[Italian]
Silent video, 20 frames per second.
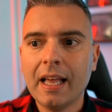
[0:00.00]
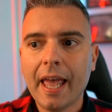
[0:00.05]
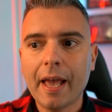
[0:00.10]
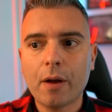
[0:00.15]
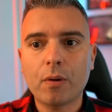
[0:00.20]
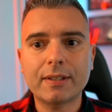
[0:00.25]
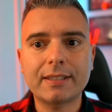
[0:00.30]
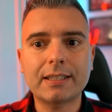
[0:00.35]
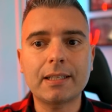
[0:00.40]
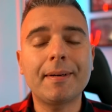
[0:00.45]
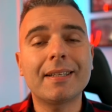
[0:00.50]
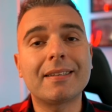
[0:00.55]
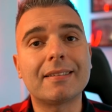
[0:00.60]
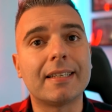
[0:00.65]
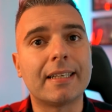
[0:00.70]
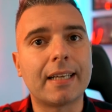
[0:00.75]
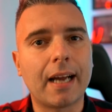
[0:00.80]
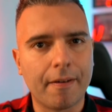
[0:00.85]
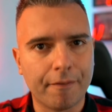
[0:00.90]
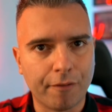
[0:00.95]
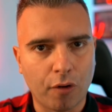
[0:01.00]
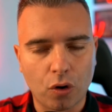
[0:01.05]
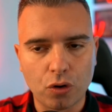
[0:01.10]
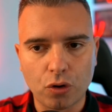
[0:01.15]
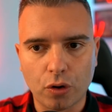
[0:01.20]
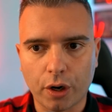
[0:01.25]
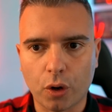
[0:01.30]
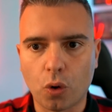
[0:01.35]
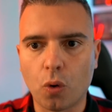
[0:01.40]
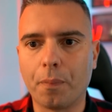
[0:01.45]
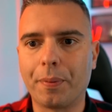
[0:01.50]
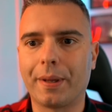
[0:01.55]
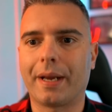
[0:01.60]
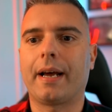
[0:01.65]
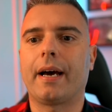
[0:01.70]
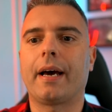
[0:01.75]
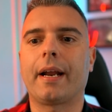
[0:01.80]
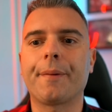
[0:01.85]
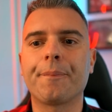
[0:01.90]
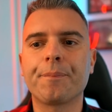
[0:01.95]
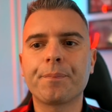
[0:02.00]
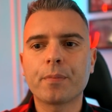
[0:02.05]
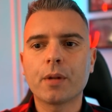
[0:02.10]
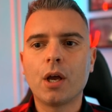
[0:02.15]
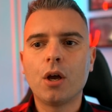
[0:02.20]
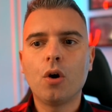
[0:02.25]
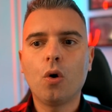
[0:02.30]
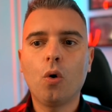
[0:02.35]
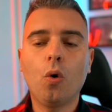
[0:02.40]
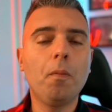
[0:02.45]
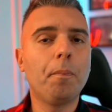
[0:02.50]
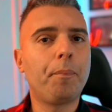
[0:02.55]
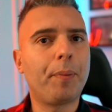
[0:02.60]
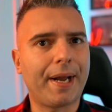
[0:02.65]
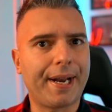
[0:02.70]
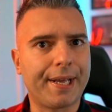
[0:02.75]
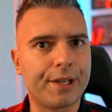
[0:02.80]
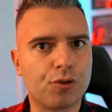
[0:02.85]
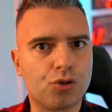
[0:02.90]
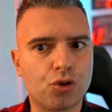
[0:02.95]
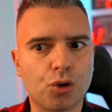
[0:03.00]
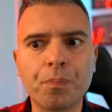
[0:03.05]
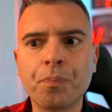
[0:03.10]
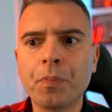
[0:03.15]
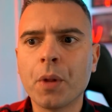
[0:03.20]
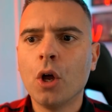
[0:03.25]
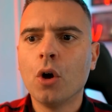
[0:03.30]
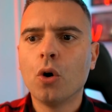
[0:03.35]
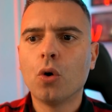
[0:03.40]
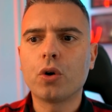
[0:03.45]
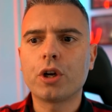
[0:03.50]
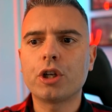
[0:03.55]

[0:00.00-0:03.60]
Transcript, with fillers: e questa mattina voglio recuperare. Un pareggio, un